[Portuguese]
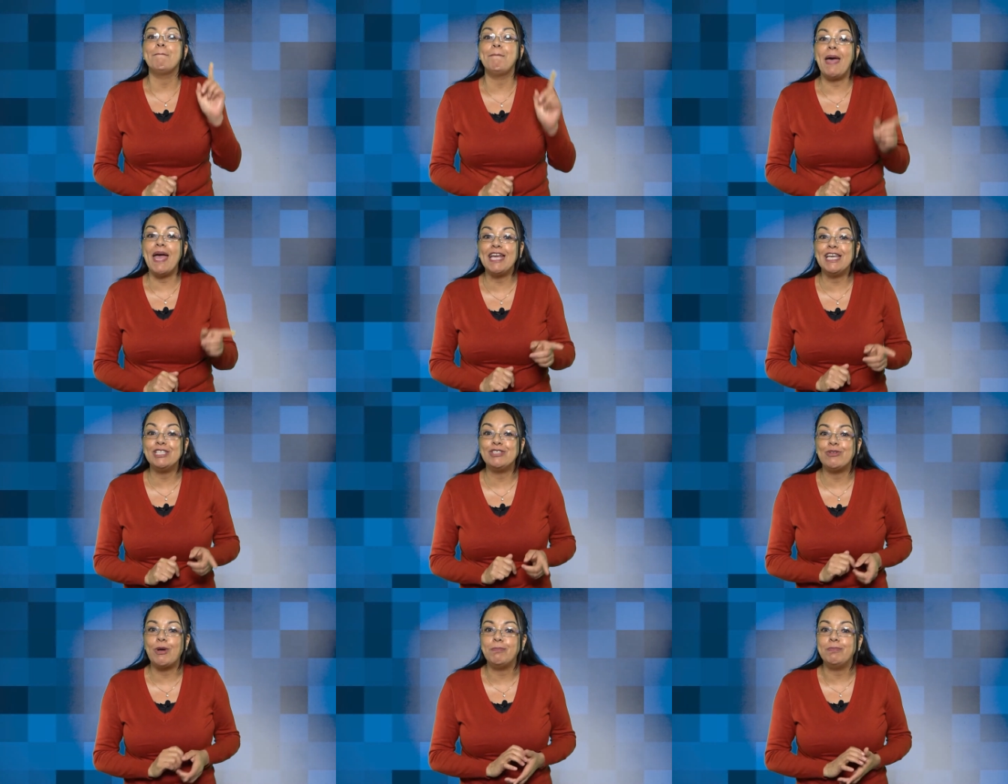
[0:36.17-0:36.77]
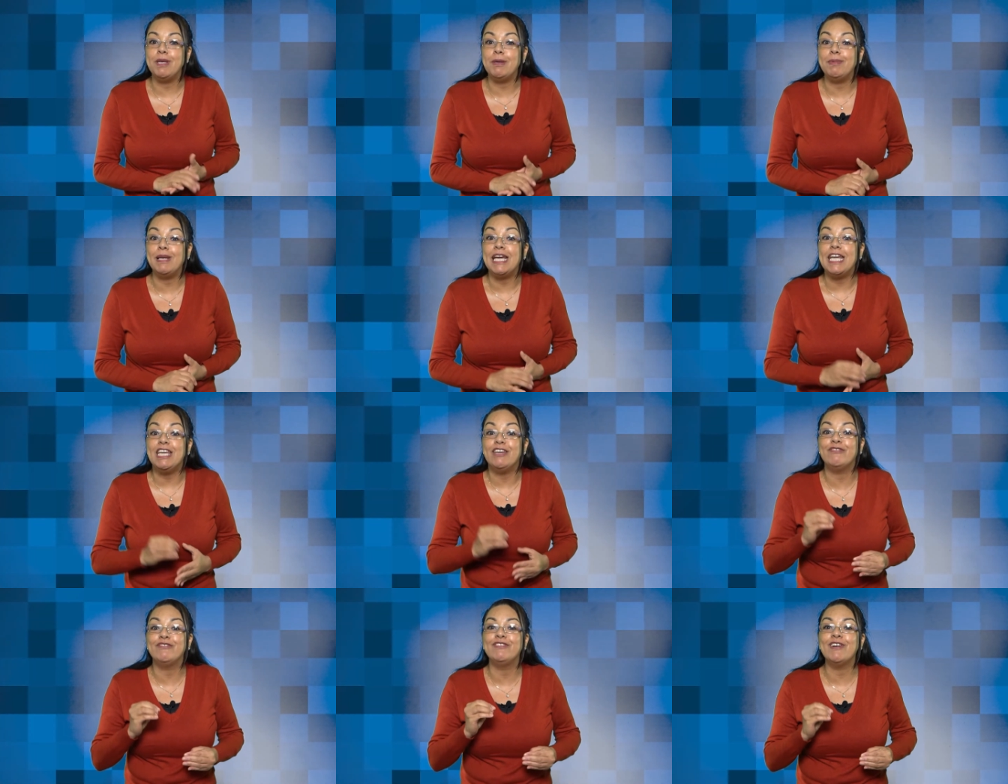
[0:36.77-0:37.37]
pegue sua
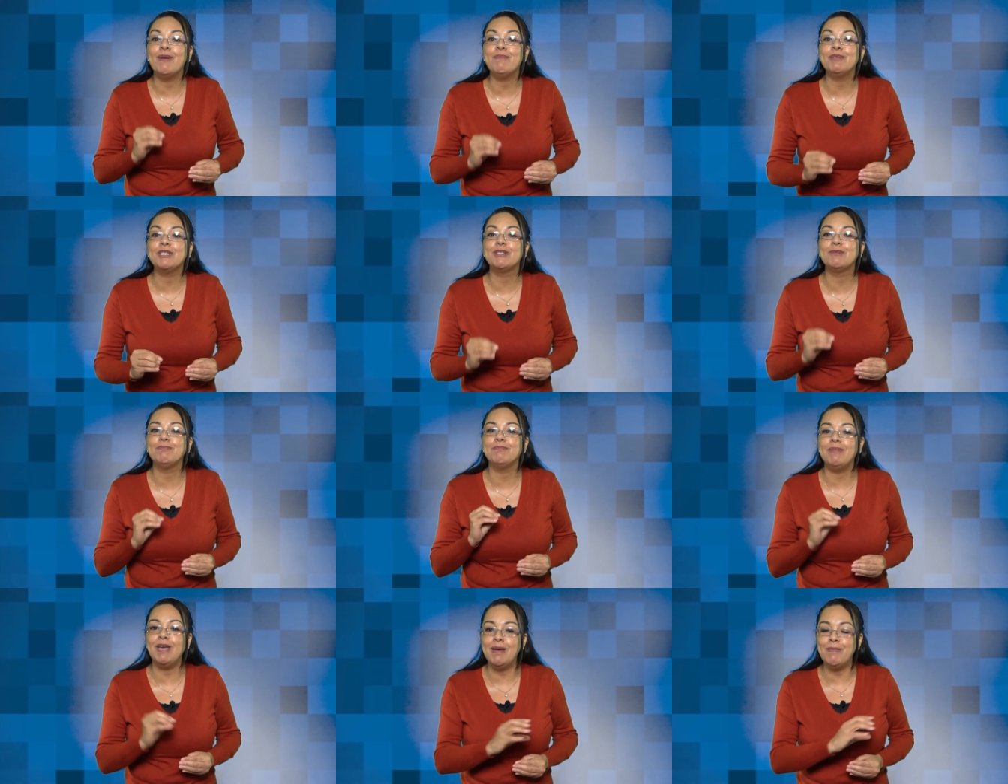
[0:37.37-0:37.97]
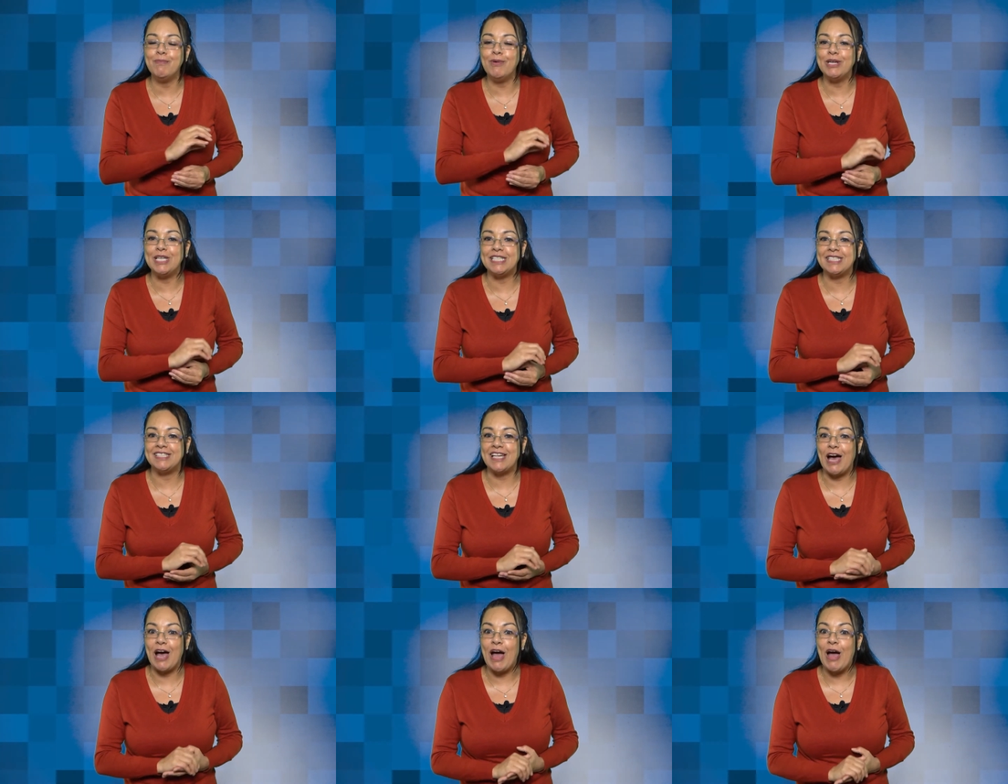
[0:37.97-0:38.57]
Bíblia e vamos
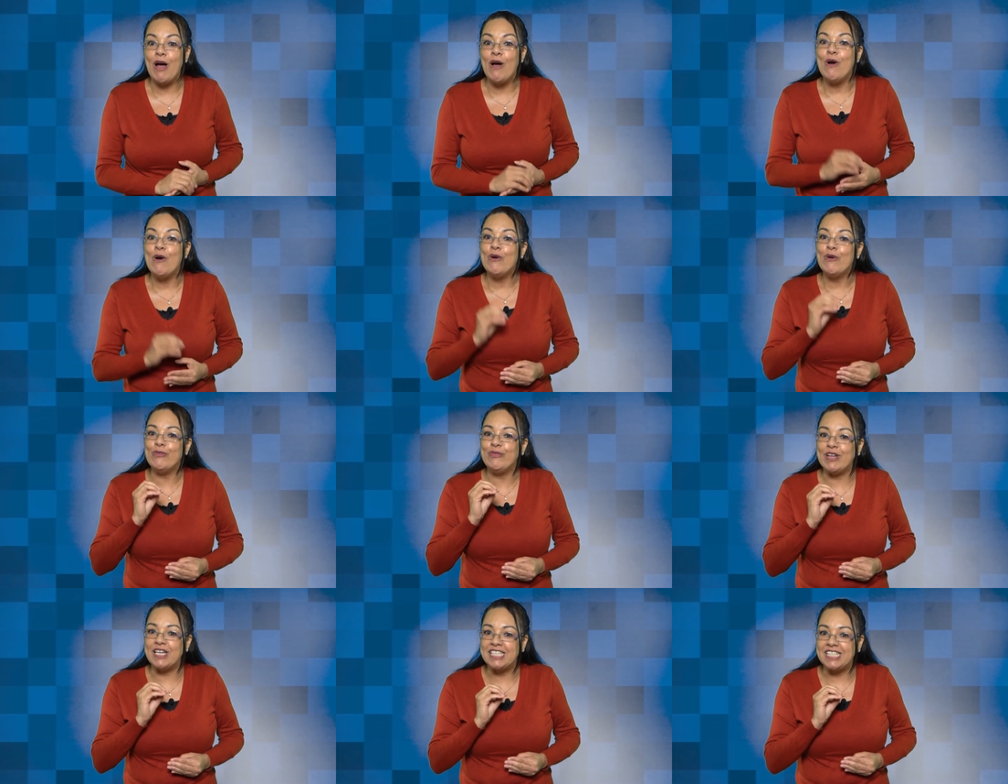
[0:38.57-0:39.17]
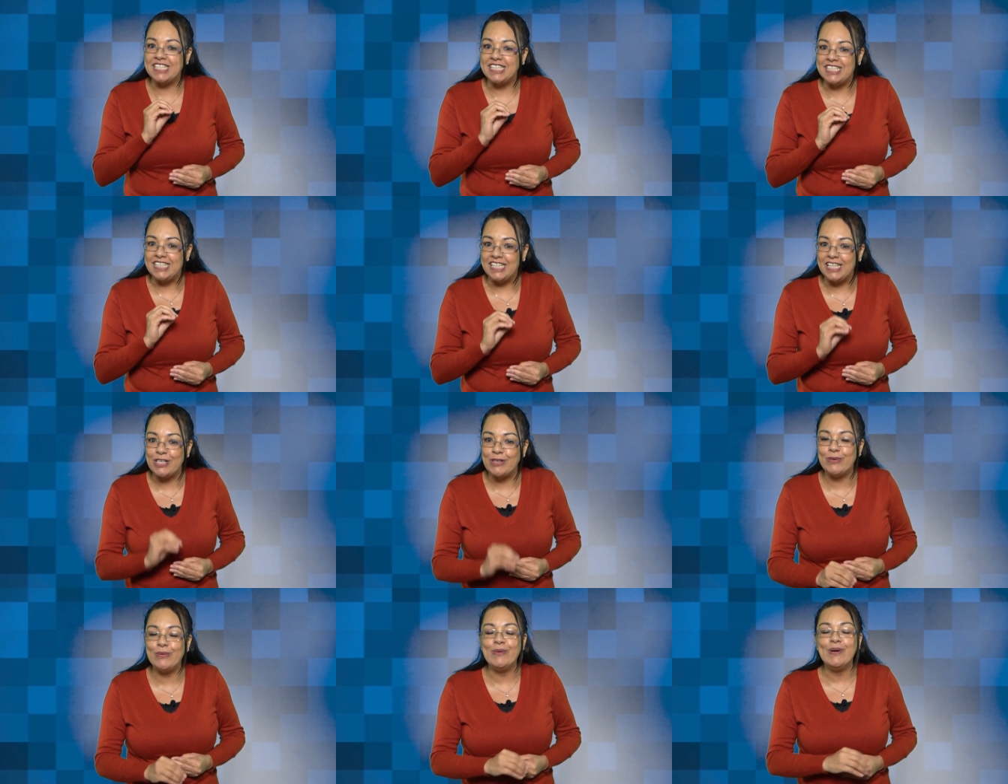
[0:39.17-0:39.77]
memorizar o
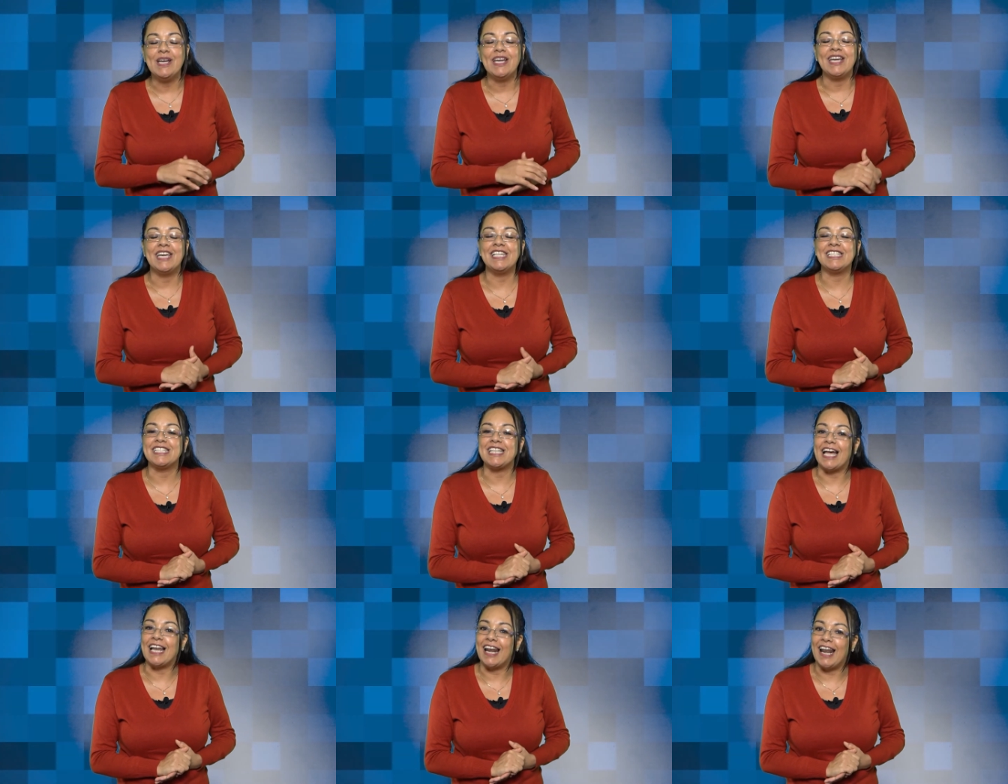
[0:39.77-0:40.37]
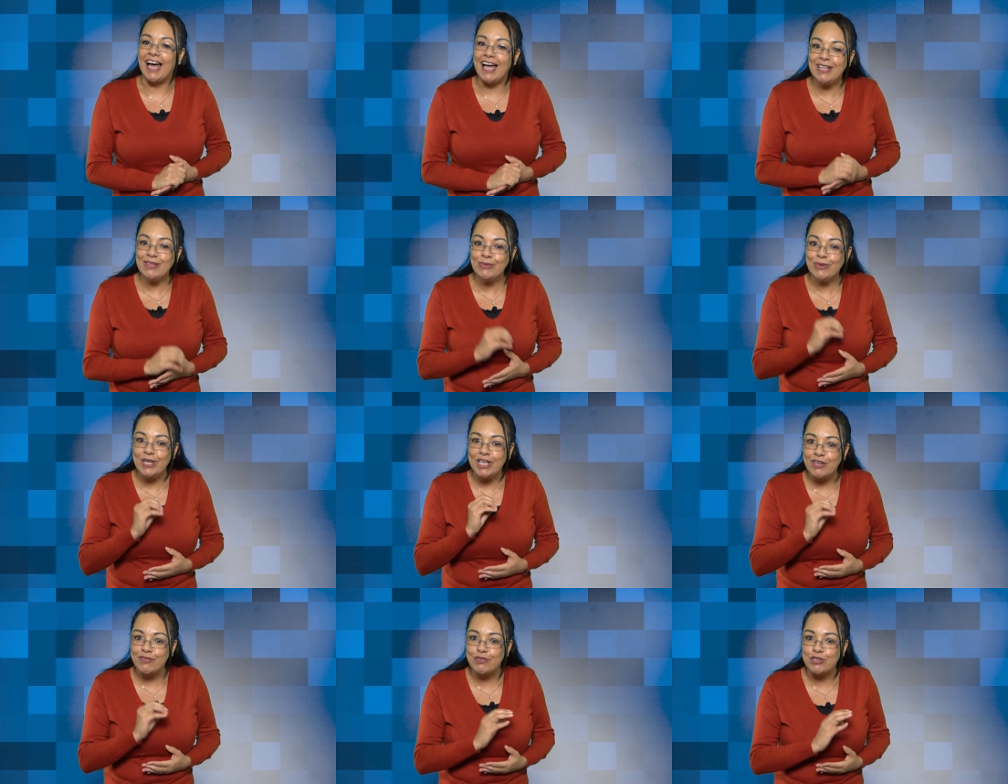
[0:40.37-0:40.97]
versículo que está lá
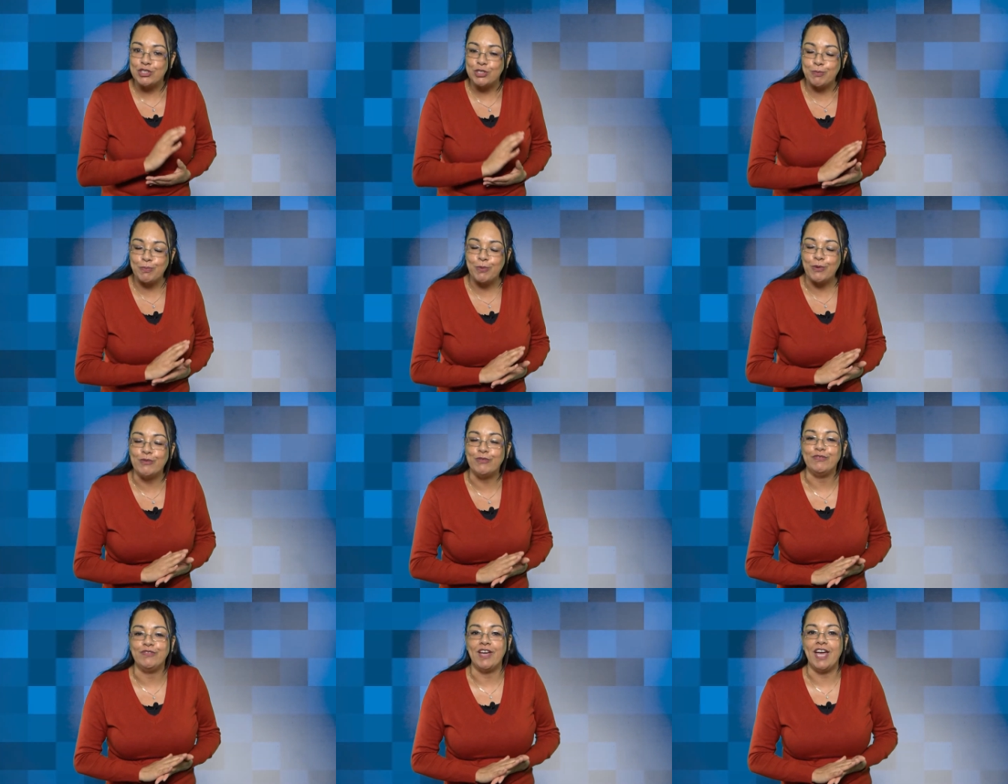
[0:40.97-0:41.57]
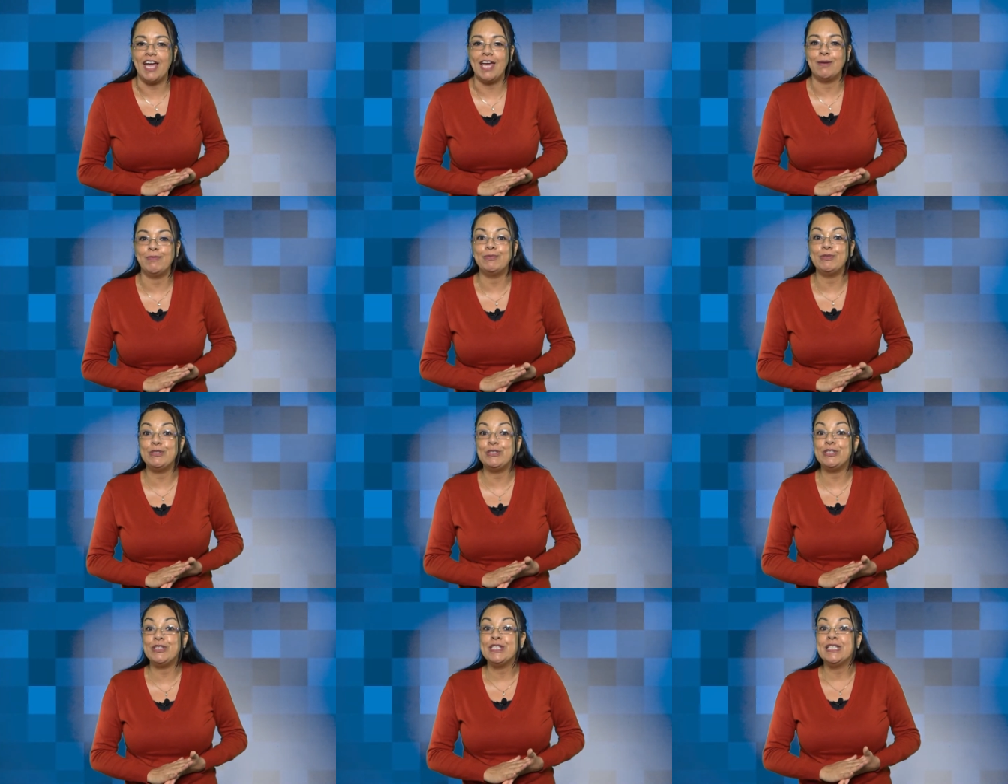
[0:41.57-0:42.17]
no livro de
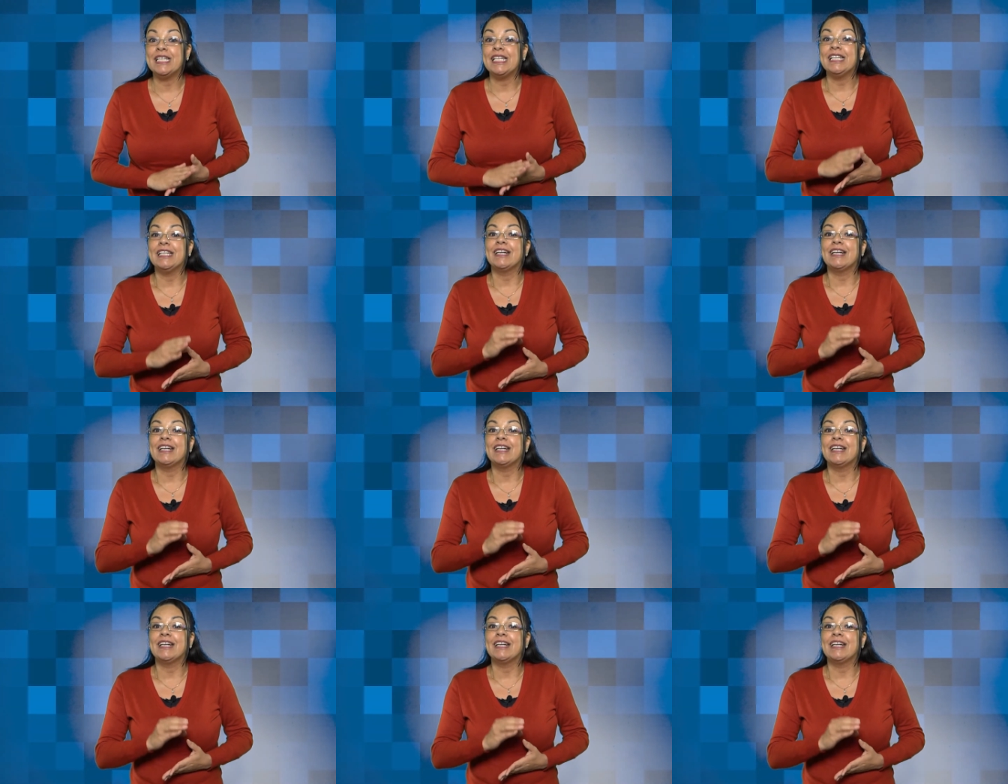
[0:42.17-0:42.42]
Provérbios,